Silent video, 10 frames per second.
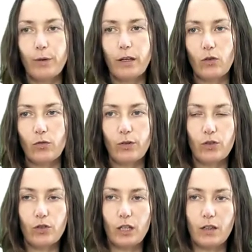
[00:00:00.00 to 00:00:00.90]
um das zu
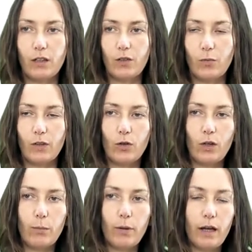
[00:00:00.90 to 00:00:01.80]
verstehen, in diesem
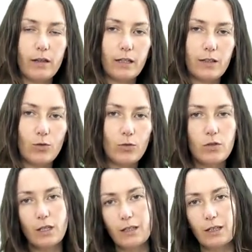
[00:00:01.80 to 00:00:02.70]
Video ein paar
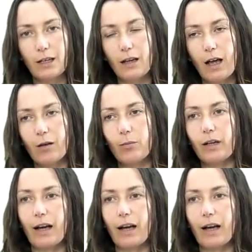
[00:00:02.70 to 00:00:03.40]
Interaktionstechniken an,